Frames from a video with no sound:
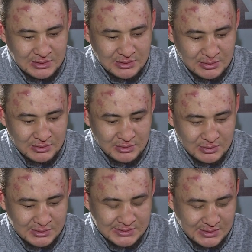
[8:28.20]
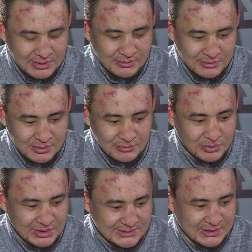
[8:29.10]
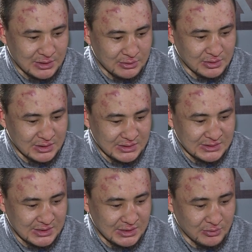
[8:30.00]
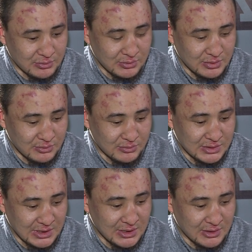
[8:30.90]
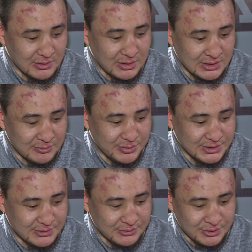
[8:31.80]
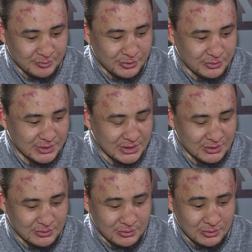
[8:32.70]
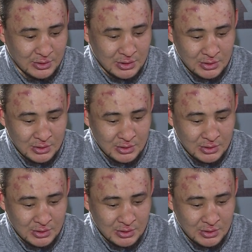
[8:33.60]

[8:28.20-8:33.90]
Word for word: э, нас знают в Казахстане, он тренировал олимпийского чемпиона, готовил.